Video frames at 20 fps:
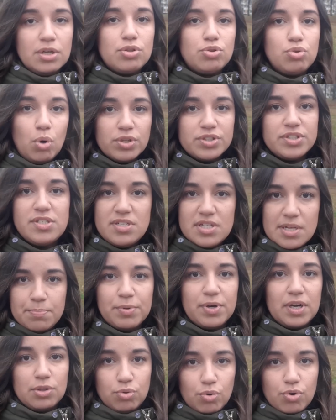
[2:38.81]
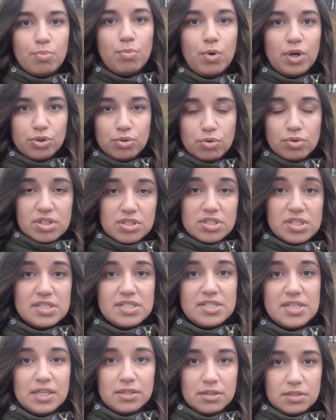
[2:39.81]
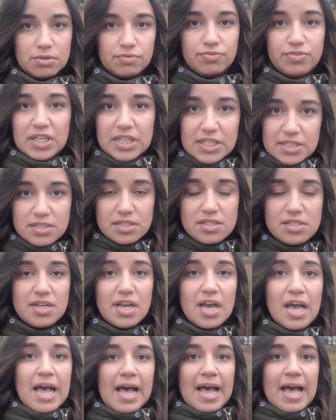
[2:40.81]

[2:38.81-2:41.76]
тот тип, к которому относится центр в Езносе,